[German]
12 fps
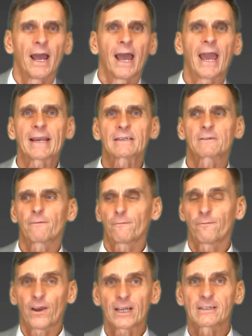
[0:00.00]
hängt
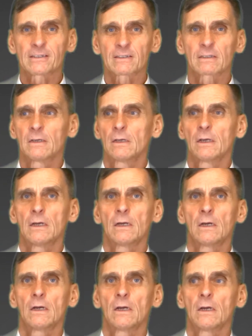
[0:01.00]
fest
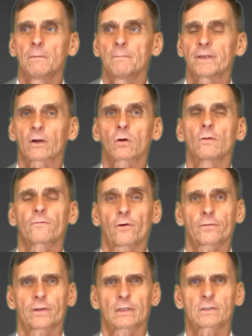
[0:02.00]
mit der
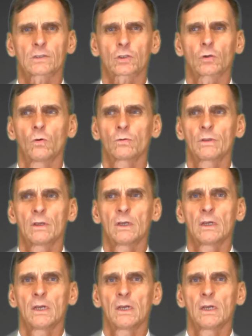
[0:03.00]
Konfrontation.